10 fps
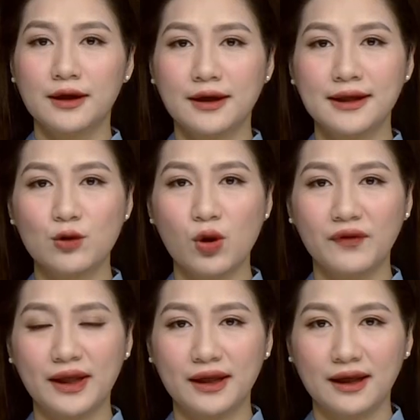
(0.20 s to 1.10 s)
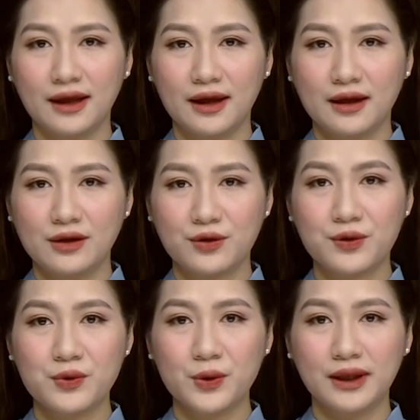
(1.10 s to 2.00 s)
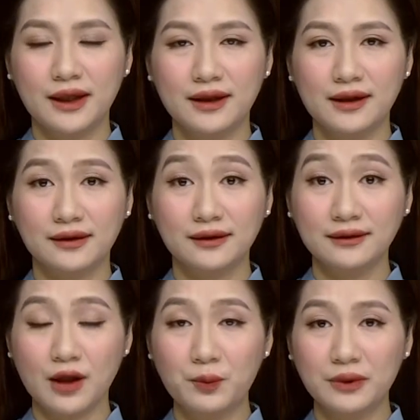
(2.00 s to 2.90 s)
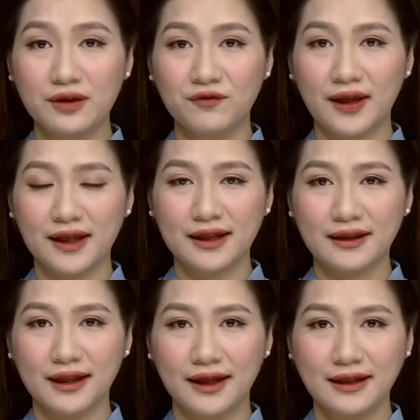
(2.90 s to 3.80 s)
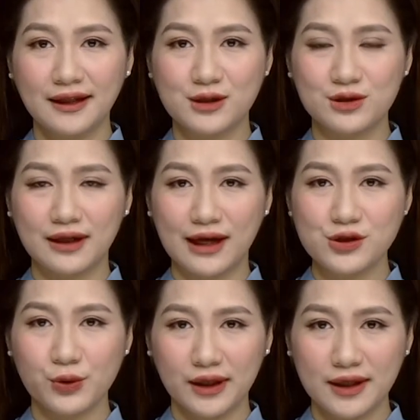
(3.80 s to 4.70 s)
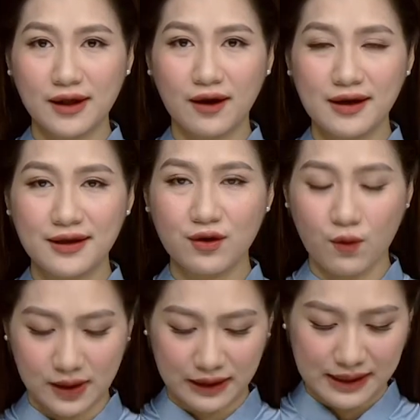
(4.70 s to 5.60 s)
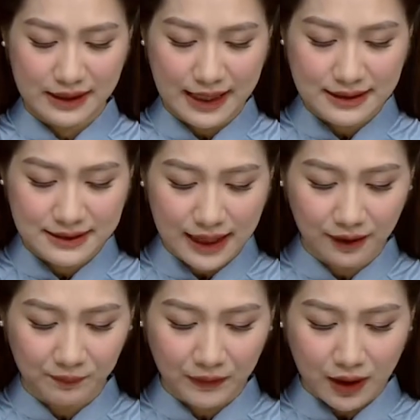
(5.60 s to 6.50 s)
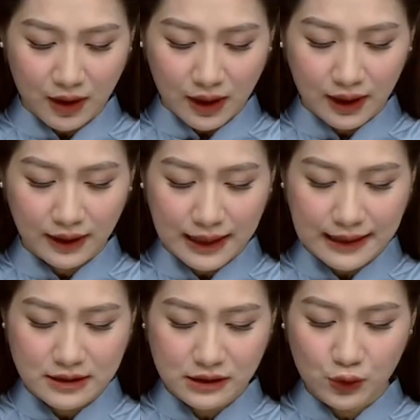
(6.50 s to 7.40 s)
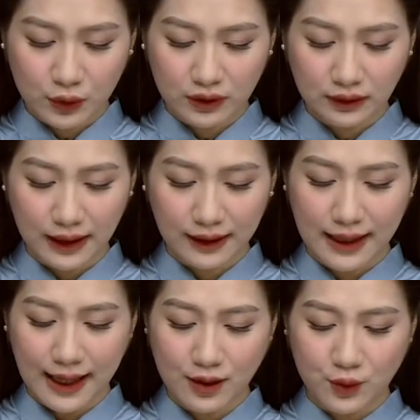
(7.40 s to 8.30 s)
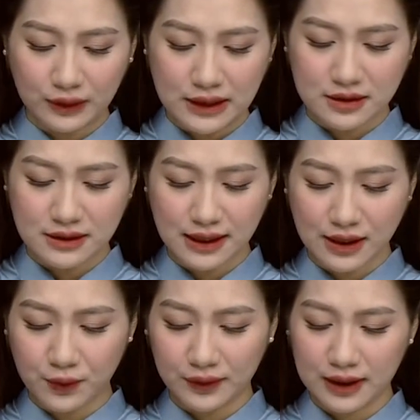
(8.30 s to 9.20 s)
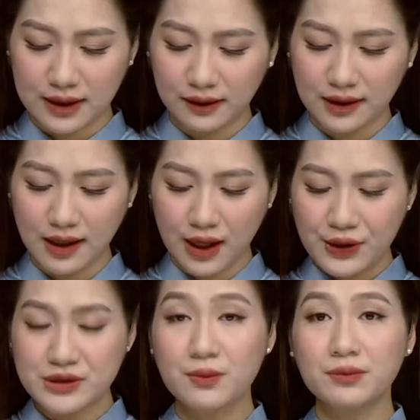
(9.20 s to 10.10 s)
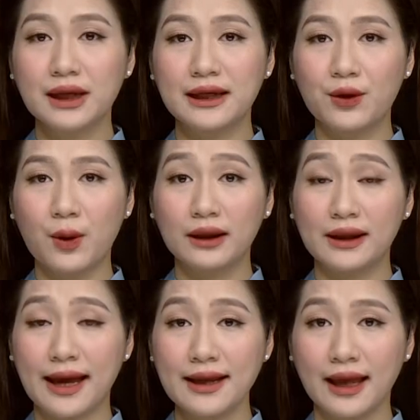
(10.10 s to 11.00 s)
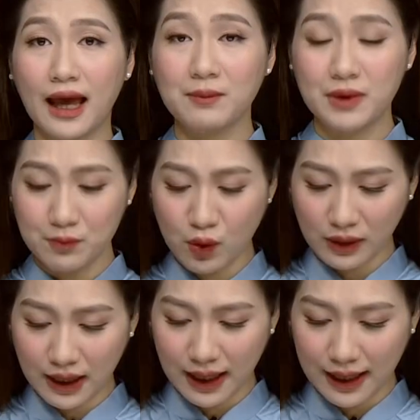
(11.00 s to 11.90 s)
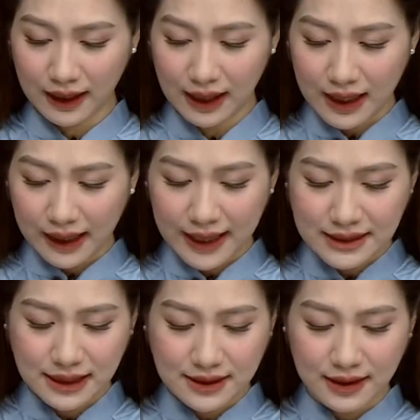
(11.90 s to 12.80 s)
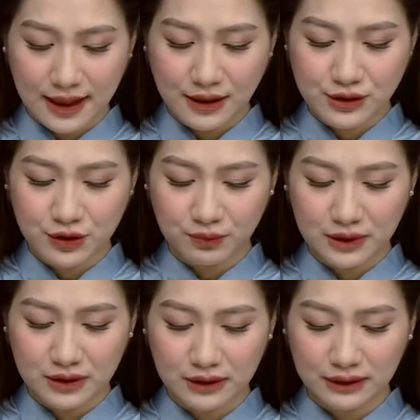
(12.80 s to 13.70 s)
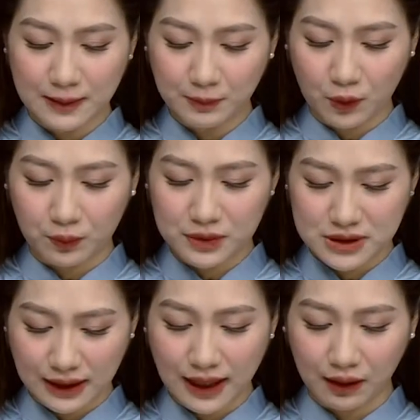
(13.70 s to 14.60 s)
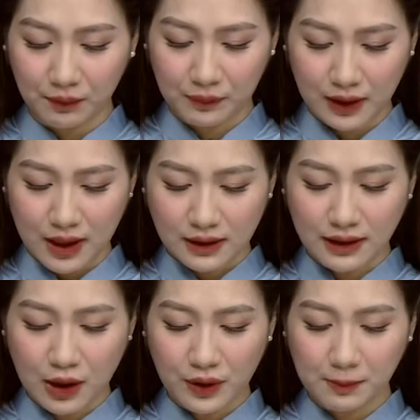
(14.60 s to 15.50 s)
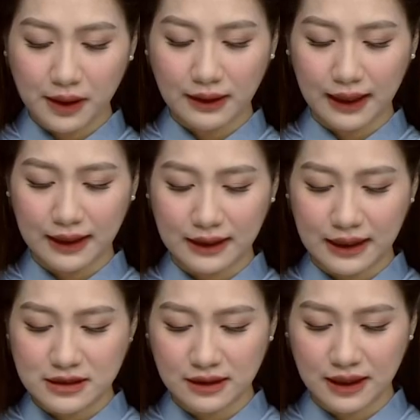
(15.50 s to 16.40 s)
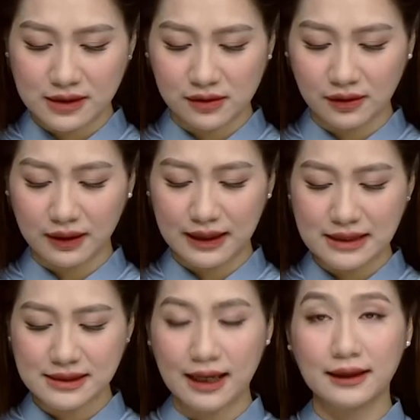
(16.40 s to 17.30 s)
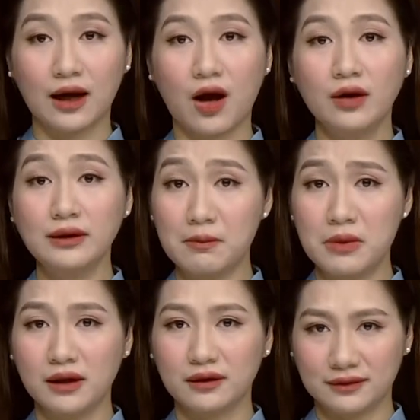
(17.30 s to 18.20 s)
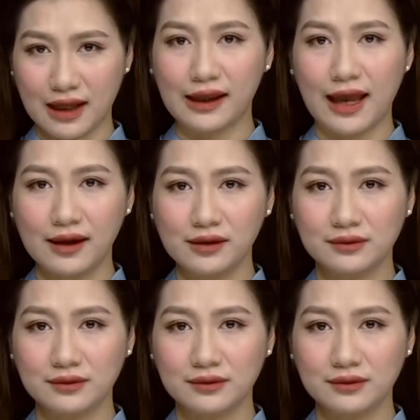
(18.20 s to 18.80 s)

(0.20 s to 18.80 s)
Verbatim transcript: Kính thưa quý vị, cùng chuyển đến những thông tin về kinh tế thị trường đáng chú ý có liên quan đến giá xăng. Hiện nay, trước xu hướng tăng giá của thị trường xăng dầu thế giới, trong kỳ điều hành giá ngày 21 tháng 2, giá xăng dự kiến trong nước tiếp tục sẽ tăng. Từ đầu năm đến nay, thì trên thị trường, giá xăng đã có 5 lần tăng giá.